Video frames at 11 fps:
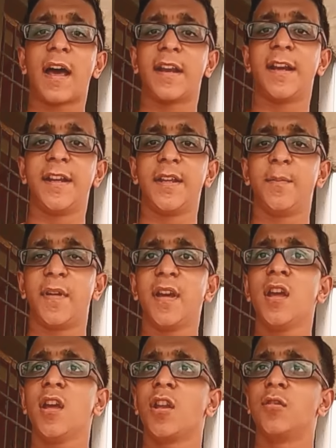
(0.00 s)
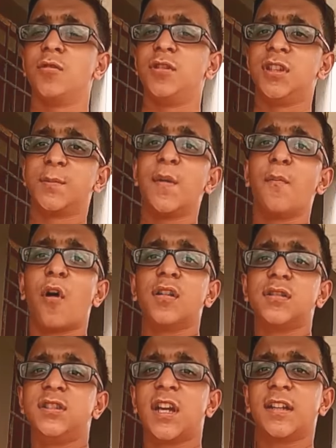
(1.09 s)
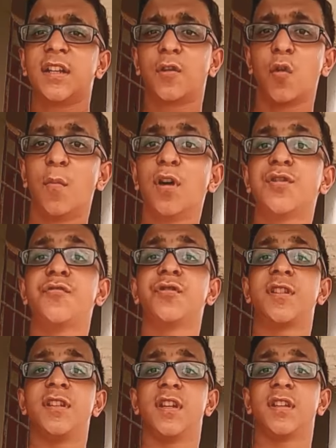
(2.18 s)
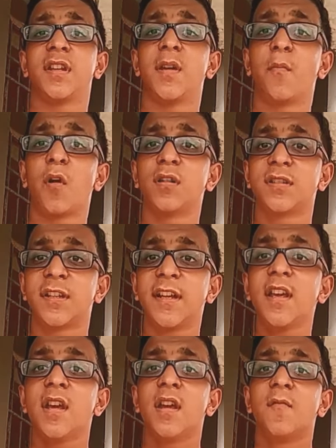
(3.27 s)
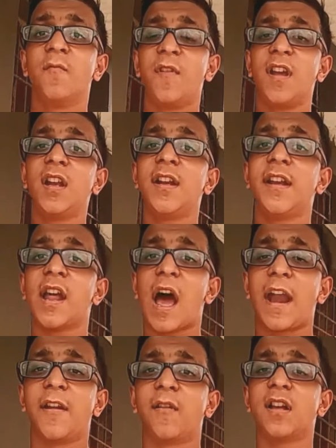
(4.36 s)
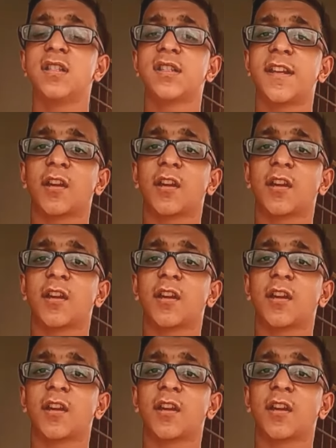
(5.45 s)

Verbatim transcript: आर में जिसमें बहुत ज़्यादा रोबोट्स यूज़ किए जाते हैं बहुत सारे वेल एडवांस